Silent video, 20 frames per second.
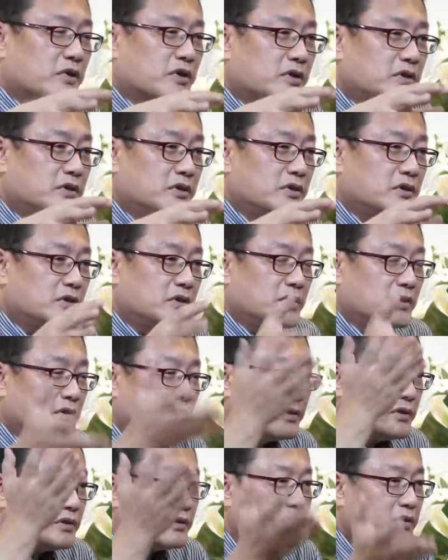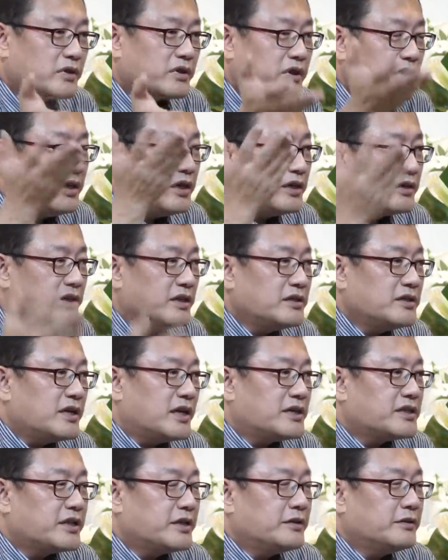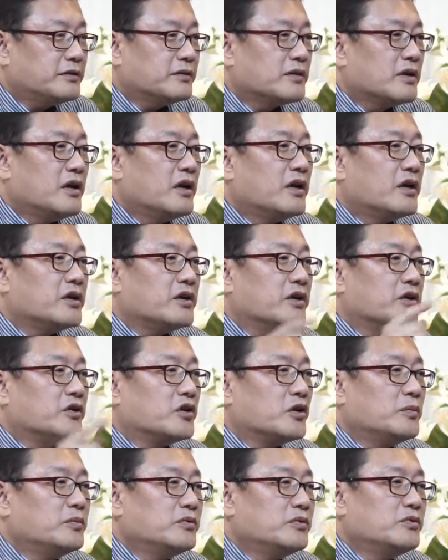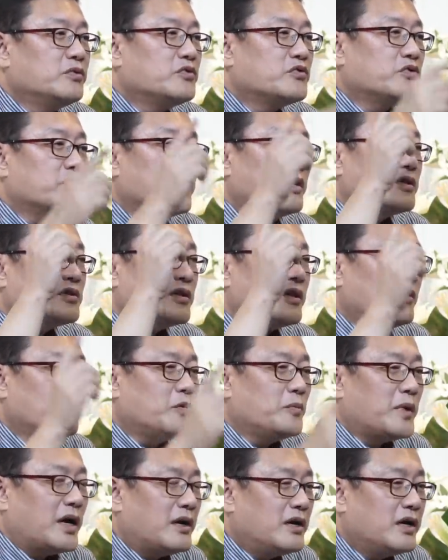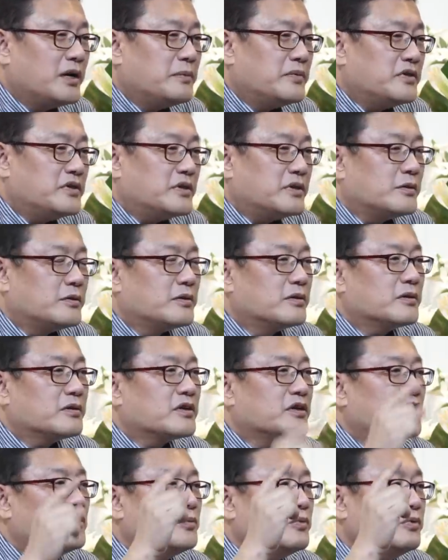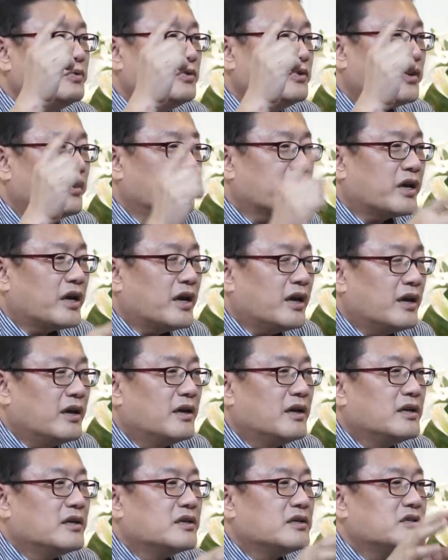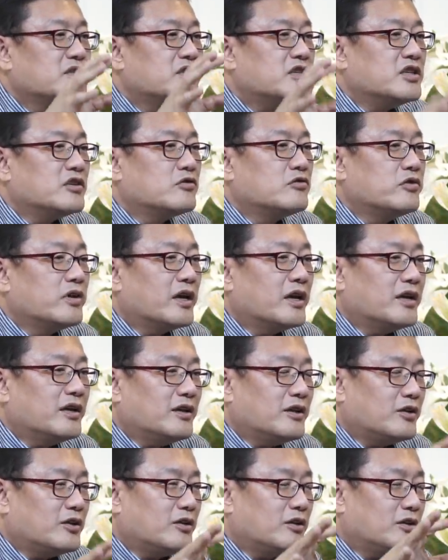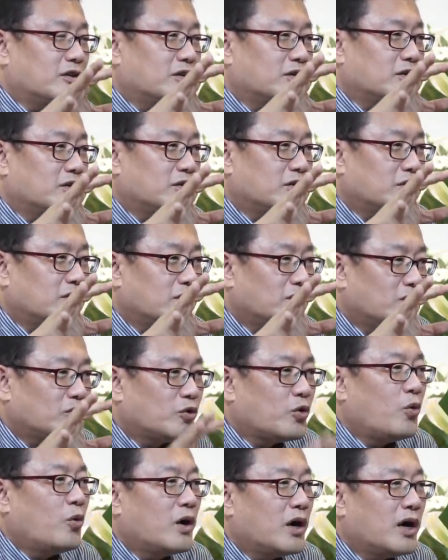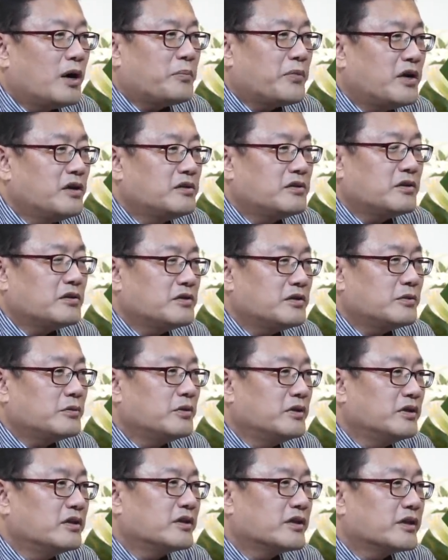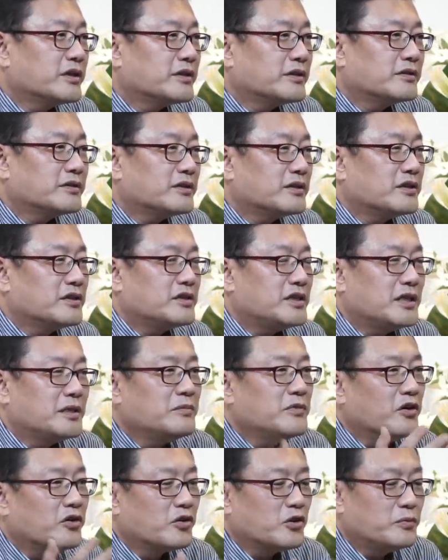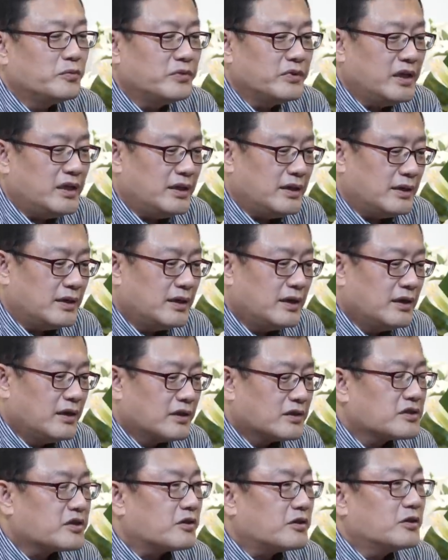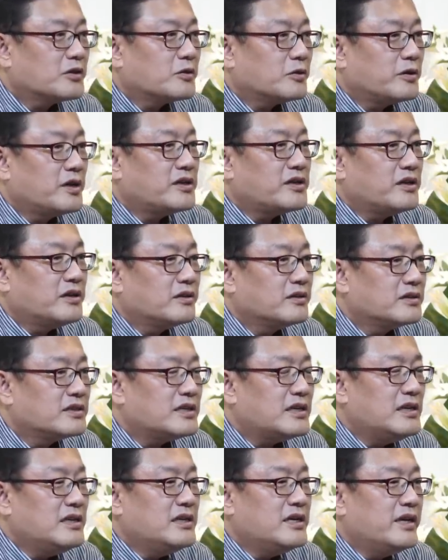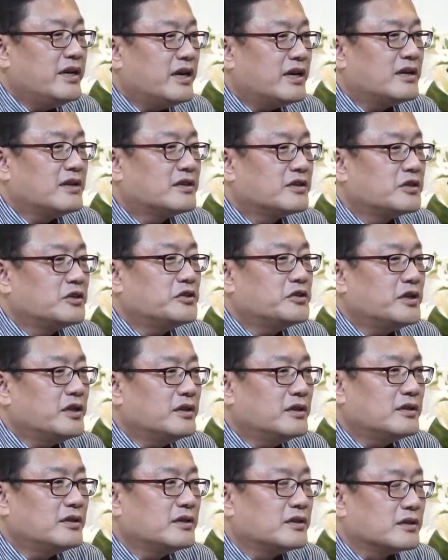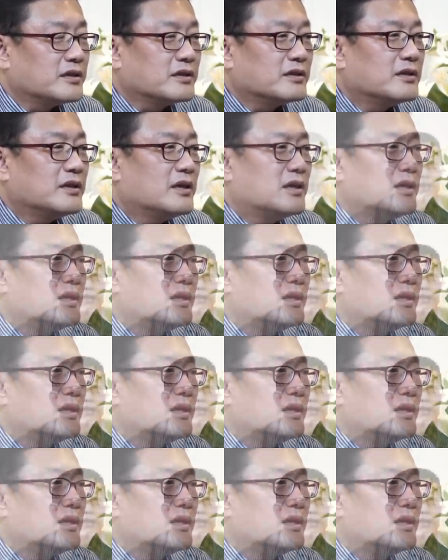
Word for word: 그 기려야 되는지 아세요? 여러분 우주의 최고 말렙이시고 그분 덕에 지구의 도가 펼쳐지고 있는 거예요. 지금 여러분이 저를 통해서 이런 진리 얘기를 들을 수 있는 거는